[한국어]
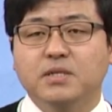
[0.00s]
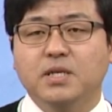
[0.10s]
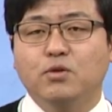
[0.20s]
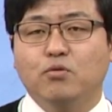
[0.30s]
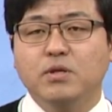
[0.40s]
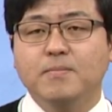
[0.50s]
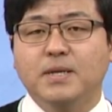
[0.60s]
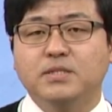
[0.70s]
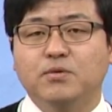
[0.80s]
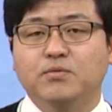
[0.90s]
등이
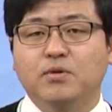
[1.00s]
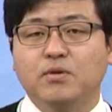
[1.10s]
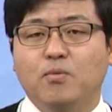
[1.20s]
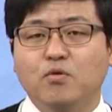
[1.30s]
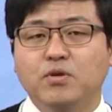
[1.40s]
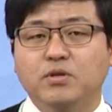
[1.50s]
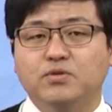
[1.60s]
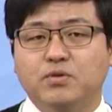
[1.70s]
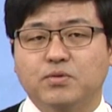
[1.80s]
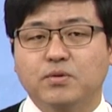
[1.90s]
독립만세 운동을
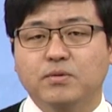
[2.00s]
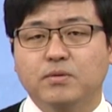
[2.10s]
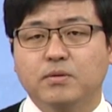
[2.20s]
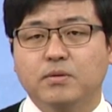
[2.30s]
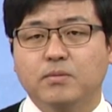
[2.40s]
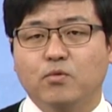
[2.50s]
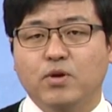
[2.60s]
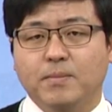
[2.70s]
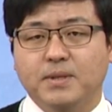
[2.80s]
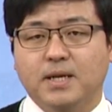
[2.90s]
본격적으로
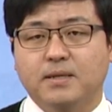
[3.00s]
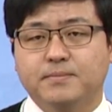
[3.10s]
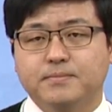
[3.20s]
모의합니다.